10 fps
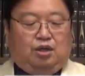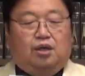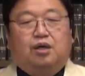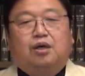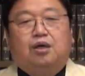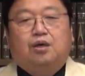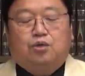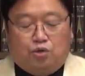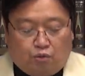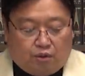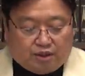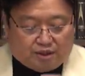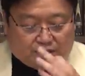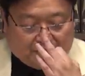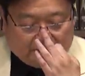えー、今日はで
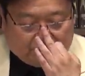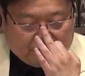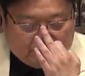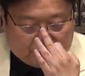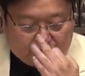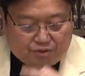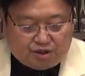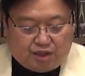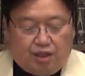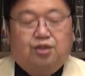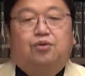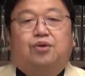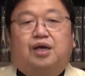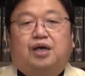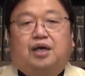すね、あの、大正時代
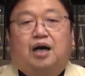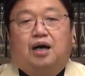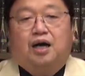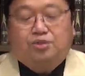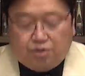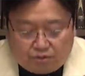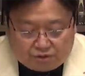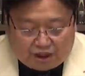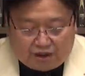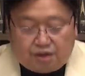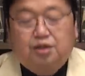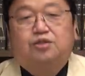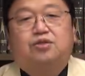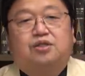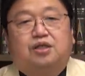の映画、活動写真
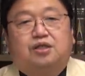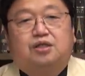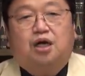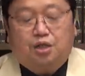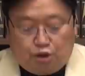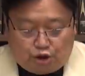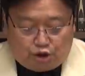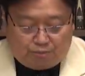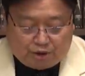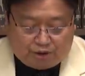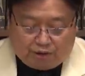についてですね、話します。